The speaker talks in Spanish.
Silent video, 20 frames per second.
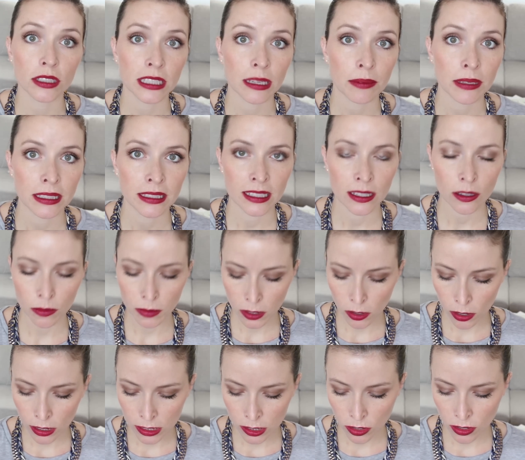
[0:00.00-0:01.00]
que también tengo en mi
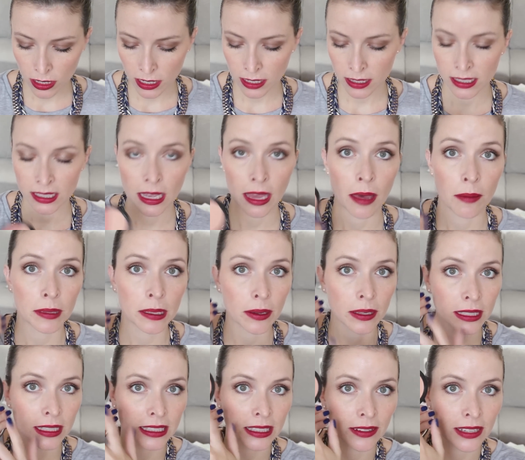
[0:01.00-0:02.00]
colección que se adapta
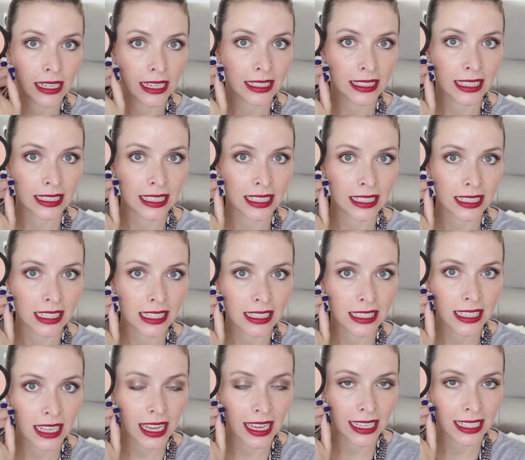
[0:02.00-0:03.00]
bastante bien a esta
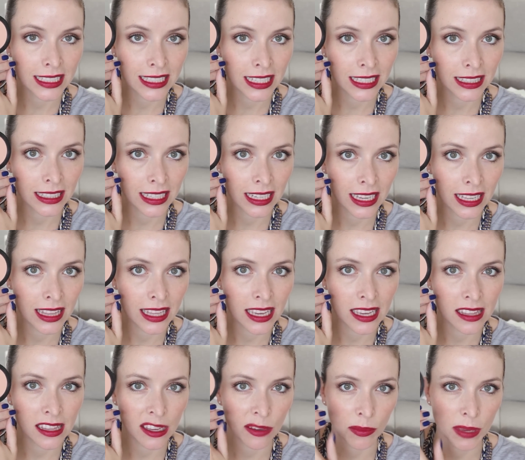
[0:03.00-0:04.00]
tendencia es este que es de
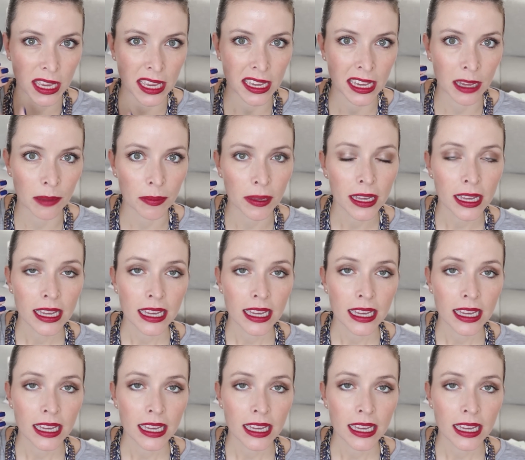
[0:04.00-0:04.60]
ED Makeup